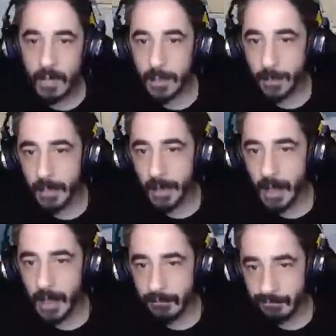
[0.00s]
Burası benim
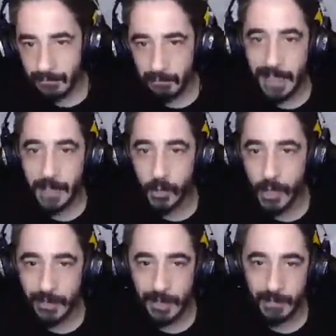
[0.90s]
hangarım. Benim
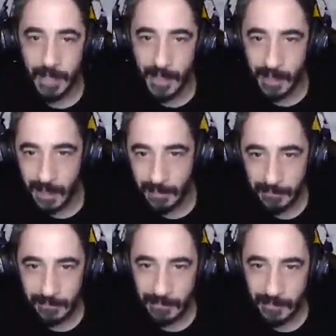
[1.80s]
kurallarım geçerli.